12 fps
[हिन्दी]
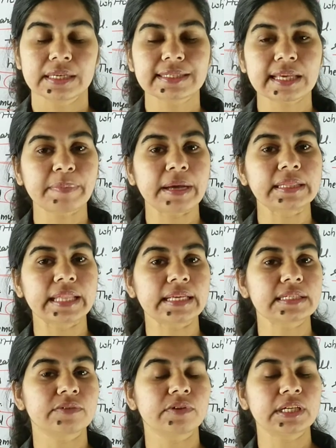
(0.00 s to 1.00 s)
इसके बाद
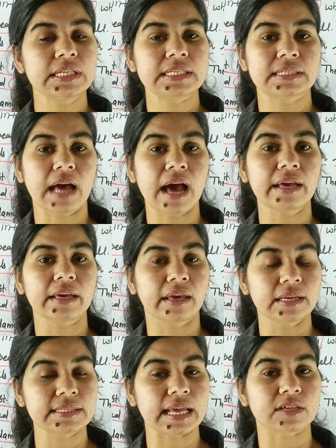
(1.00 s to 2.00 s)
नेक्स्ट वन इज द
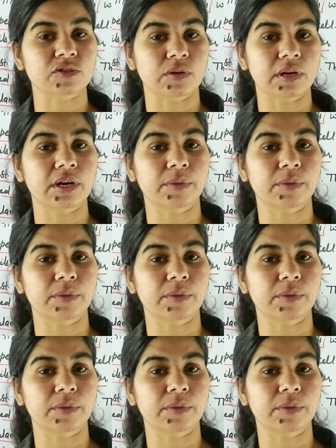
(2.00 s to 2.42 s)
ए सेक्सुअल